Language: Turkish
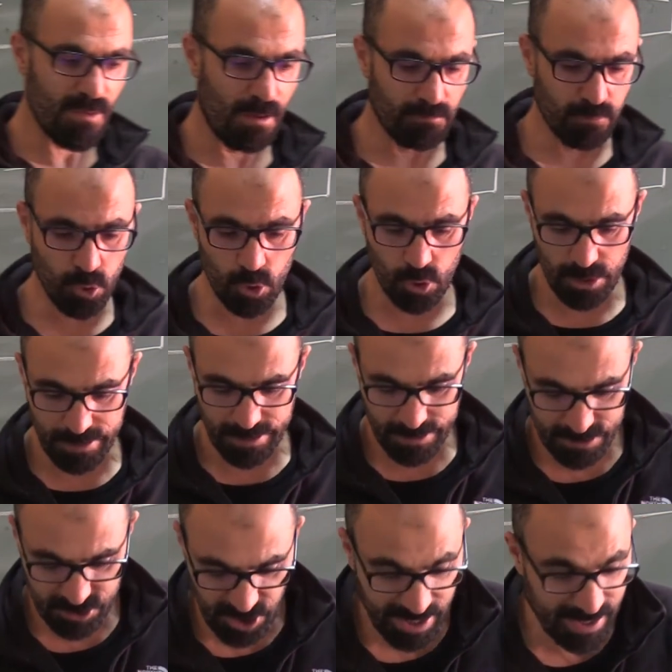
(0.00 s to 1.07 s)
Bu
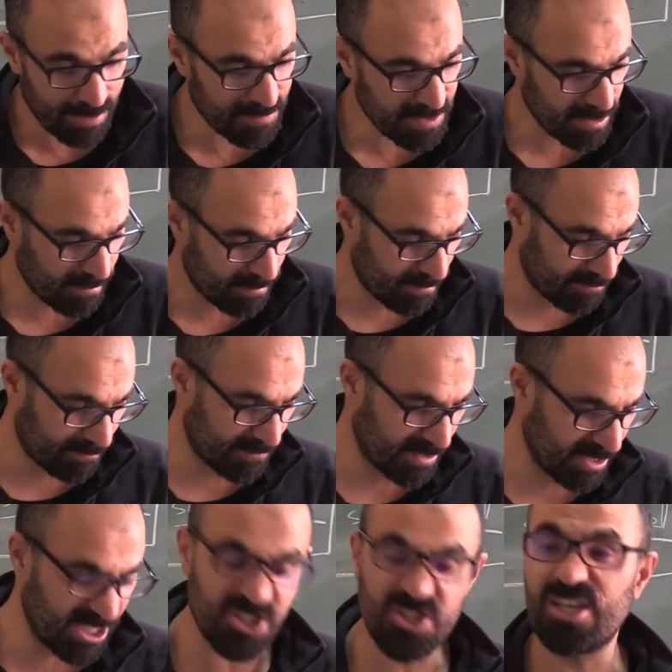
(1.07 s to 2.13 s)
e, şeyle bir
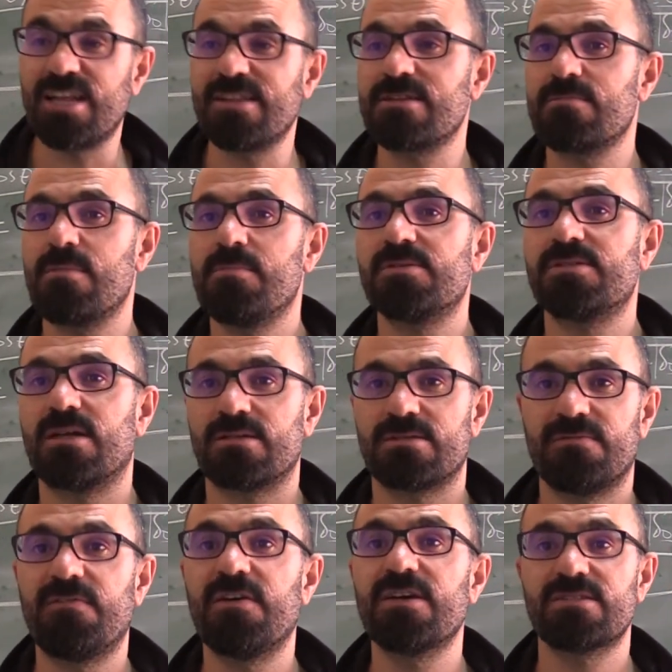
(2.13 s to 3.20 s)
ilişkilendirmemiz
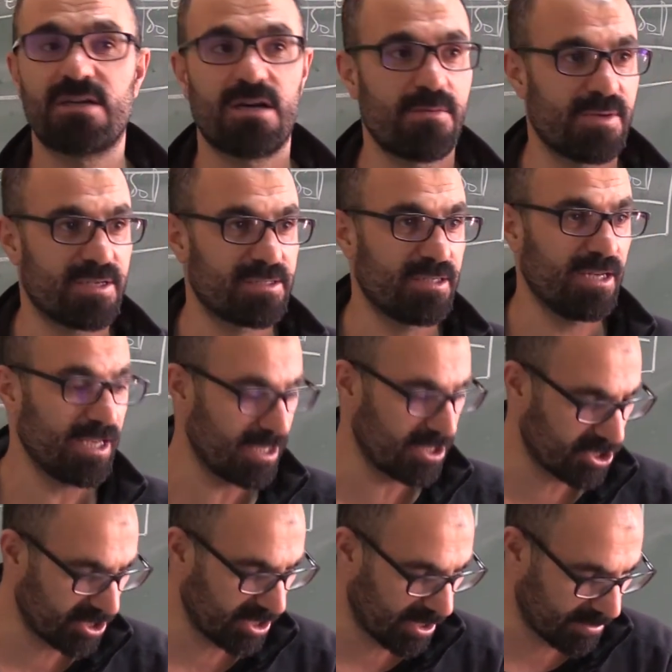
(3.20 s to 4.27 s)
lazım. Faz kayması ile
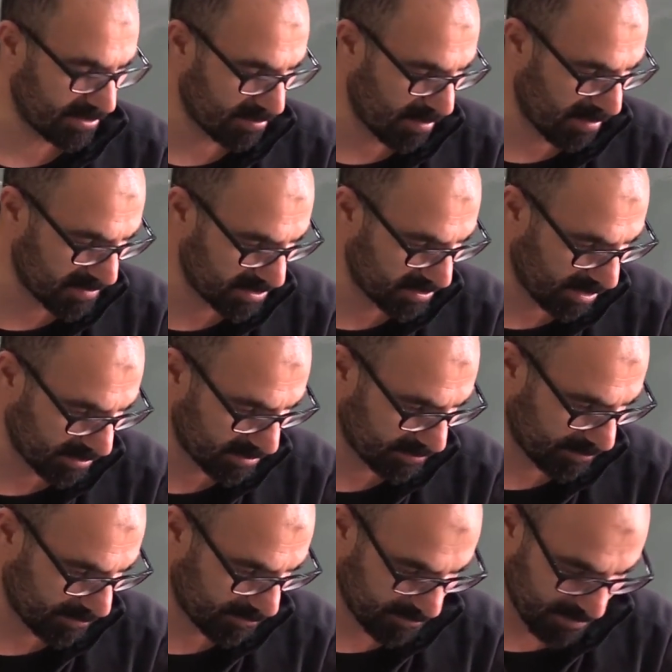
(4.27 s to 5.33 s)
ilişkilendirmemiz lazım.